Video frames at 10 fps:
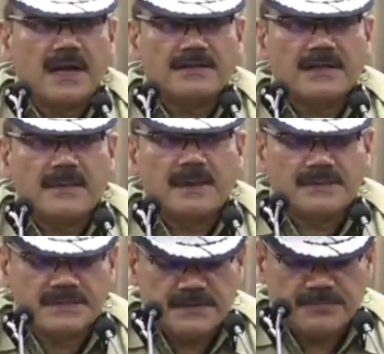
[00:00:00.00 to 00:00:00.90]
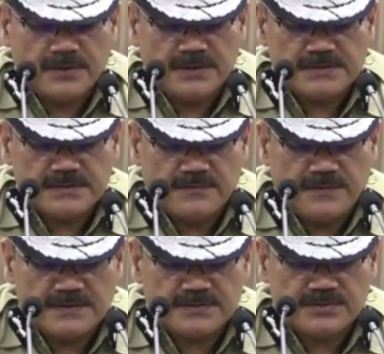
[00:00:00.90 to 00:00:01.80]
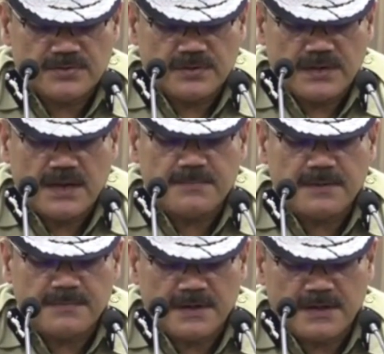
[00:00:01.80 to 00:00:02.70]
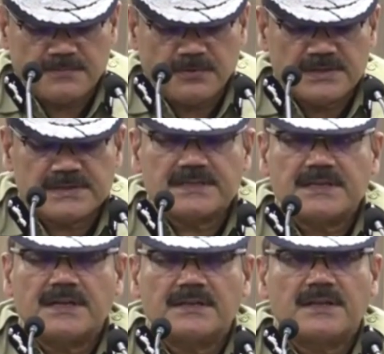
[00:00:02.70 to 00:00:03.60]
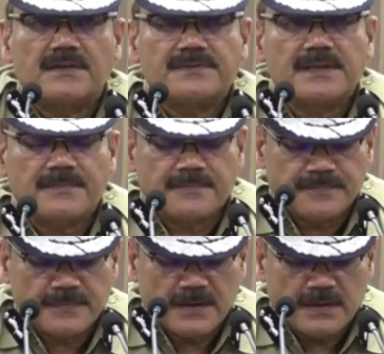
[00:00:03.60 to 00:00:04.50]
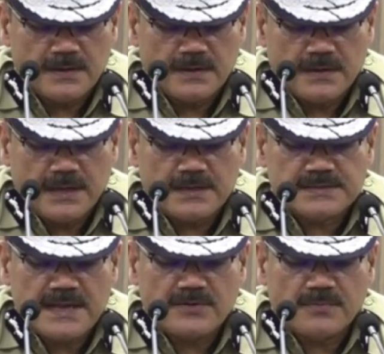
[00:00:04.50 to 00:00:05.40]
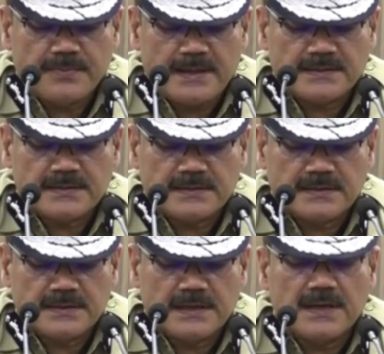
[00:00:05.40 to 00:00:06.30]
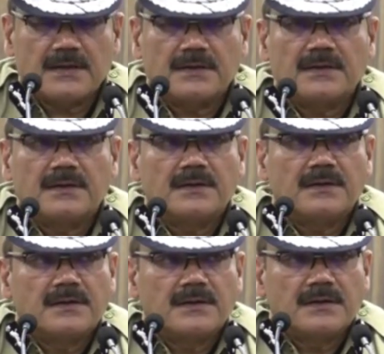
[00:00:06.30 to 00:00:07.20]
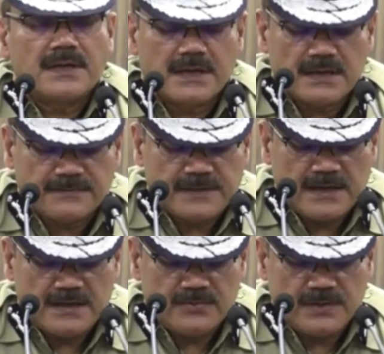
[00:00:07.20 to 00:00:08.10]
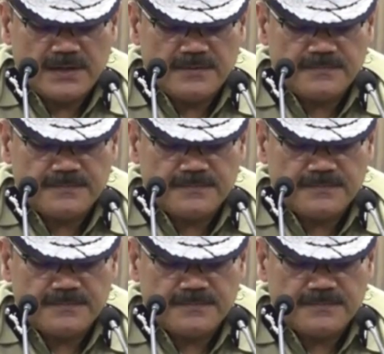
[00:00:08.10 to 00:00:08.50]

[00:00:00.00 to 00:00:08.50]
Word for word: हैदराबाद सिटी पुलिस वेस्ट जोन हबीबनगर पुलिस स्टेशन के तरफ से एक साइकोपैथ किलर की गिरफ्तारी हुई है